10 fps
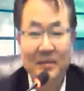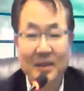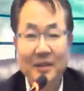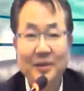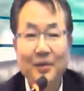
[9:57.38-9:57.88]

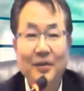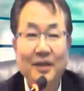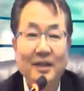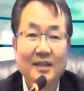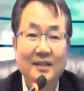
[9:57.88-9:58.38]
만들고
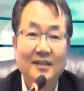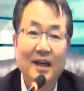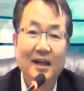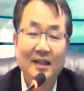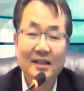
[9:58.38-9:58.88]
그
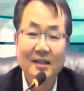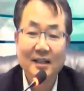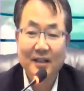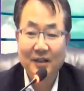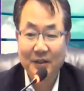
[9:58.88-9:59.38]
강의를
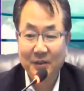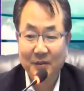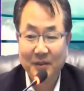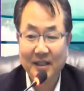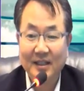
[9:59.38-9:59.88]

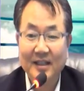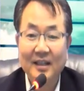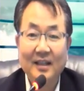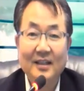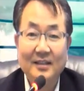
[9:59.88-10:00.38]
여러분이
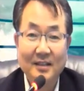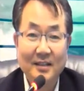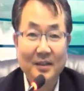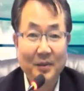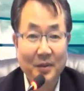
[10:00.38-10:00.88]

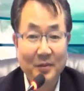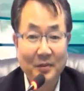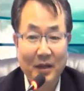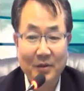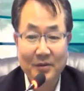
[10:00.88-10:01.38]
직접 여러분
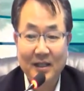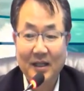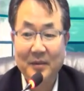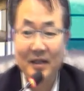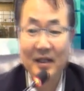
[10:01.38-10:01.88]
마우스 하나만을